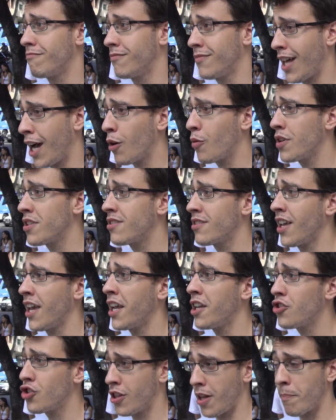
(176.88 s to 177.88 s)
tá
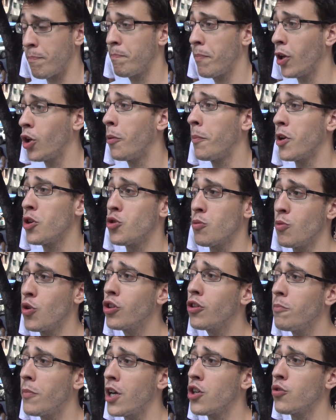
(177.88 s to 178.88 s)
consciente, está pelo menos
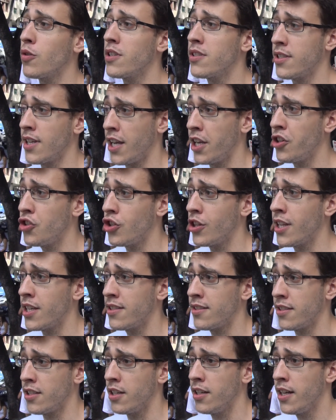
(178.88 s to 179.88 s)
muito mais consciente
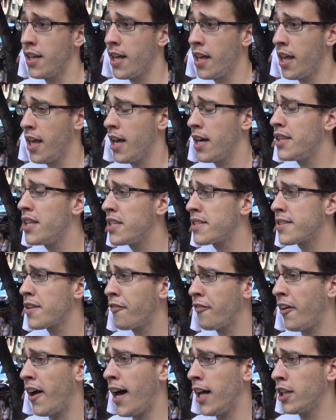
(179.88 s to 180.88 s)
desse, desse
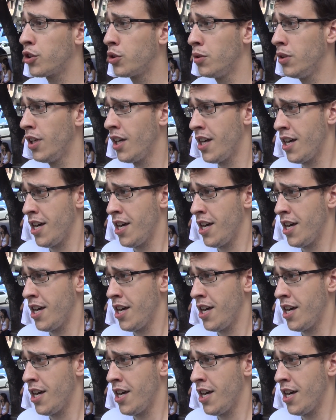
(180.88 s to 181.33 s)
fato.